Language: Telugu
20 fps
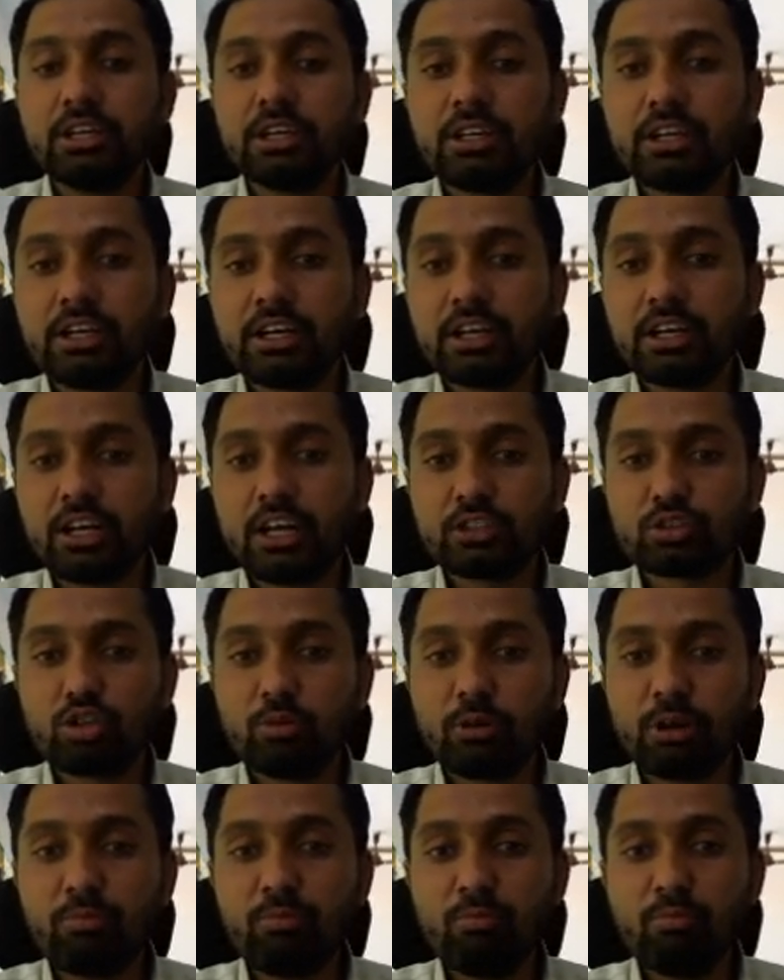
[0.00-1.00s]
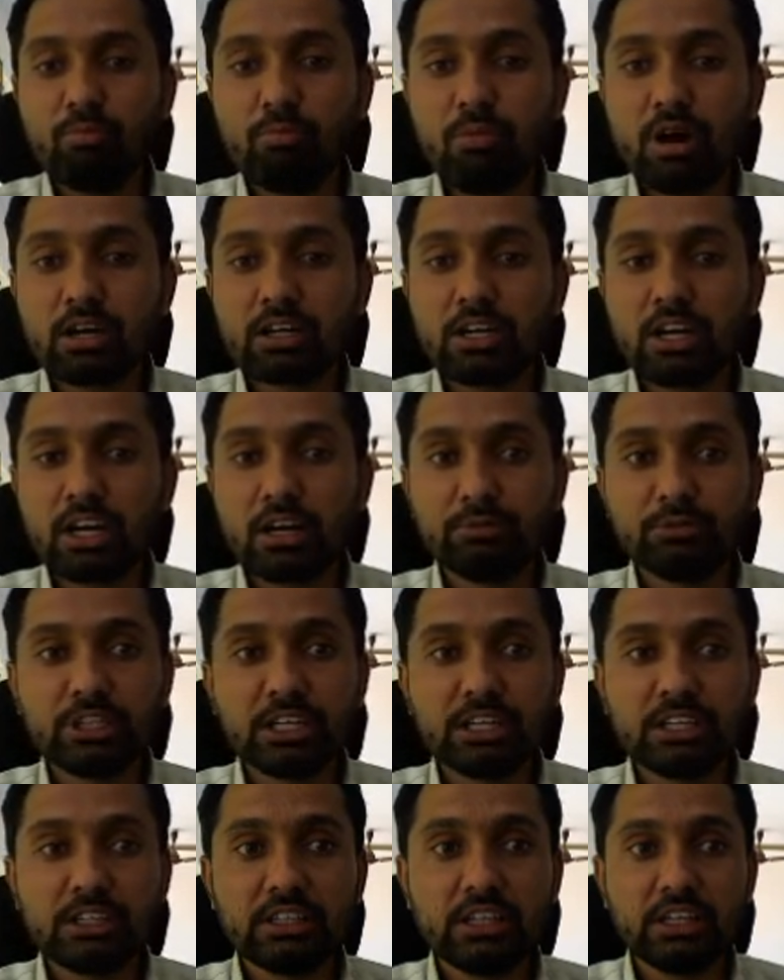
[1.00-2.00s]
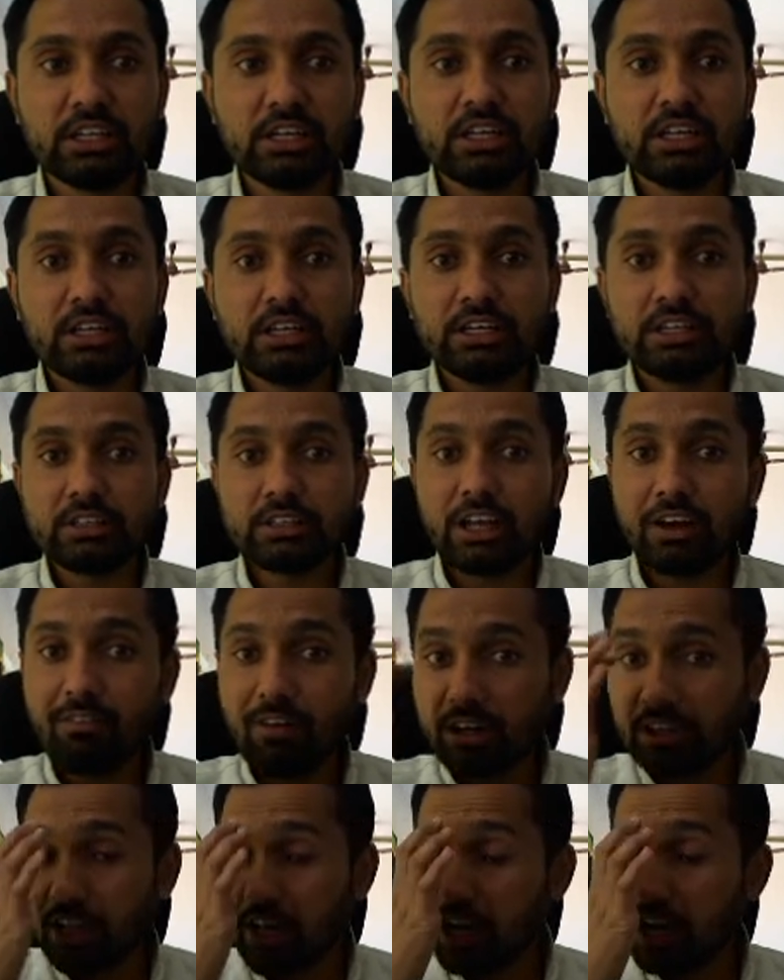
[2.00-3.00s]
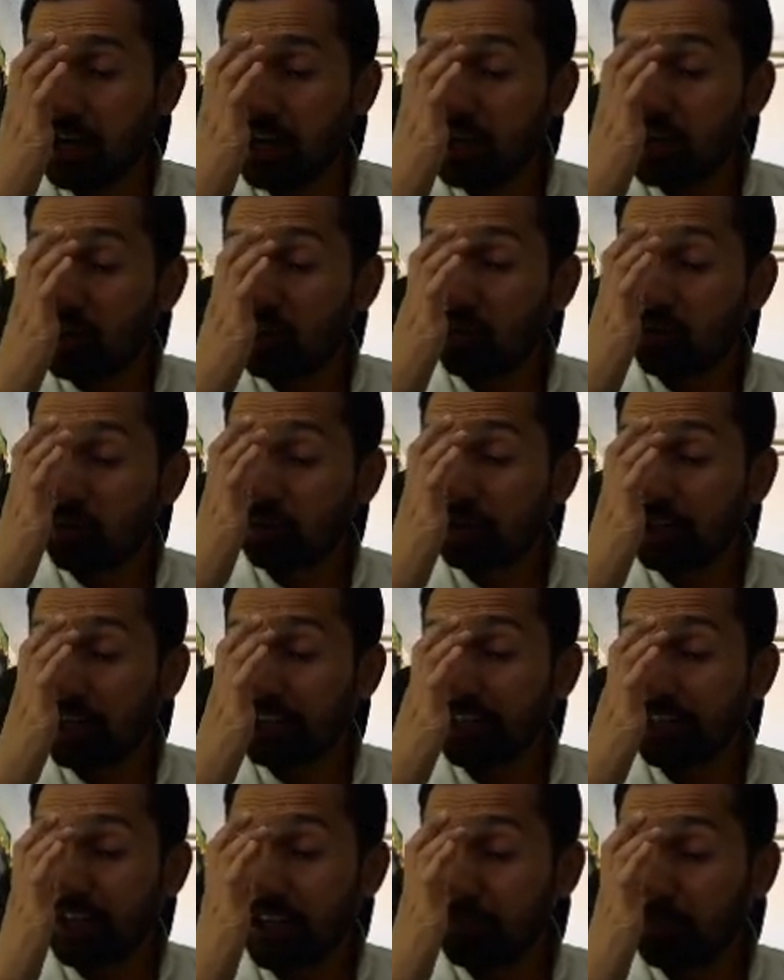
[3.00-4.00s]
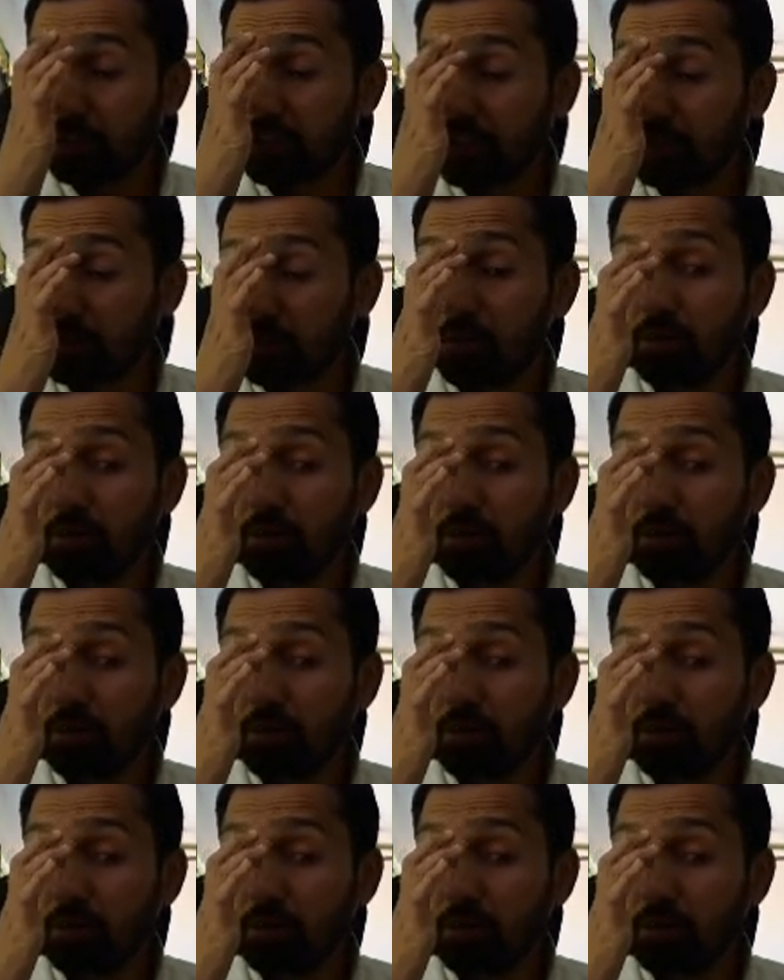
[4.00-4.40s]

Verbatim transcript: నేటి క్లాస్లో మనం మాట్లాడడం జరిగింది తర్వాత కృత్యాధార పద్ధతిలో